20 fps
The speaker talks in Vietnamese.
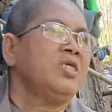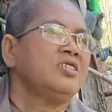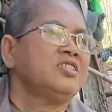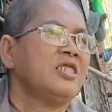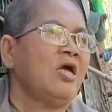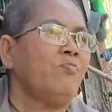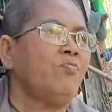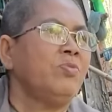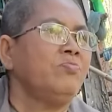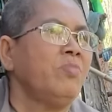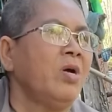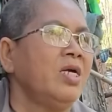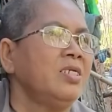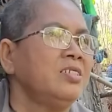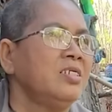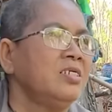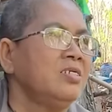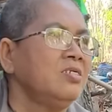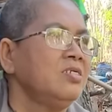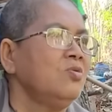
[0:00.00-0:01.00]
dân tộc bên bển
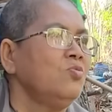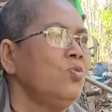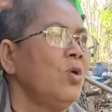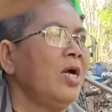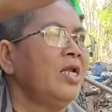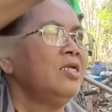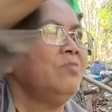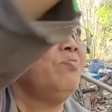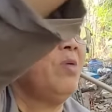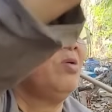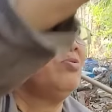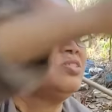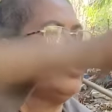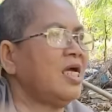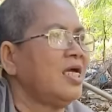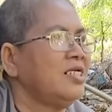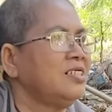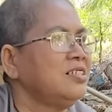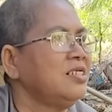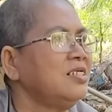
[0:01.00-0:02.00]
á nó qua nó bao
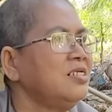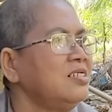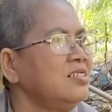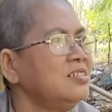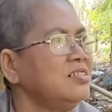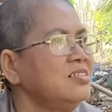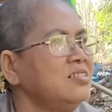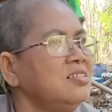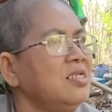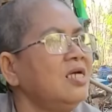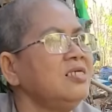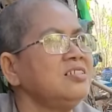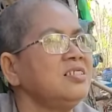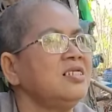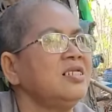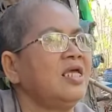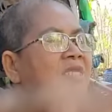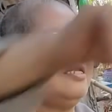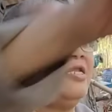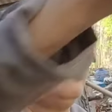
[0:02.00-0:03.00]
xài trên đất
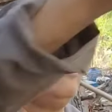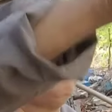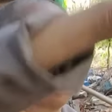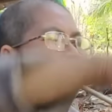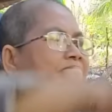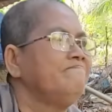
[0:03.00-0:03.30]
trên này nè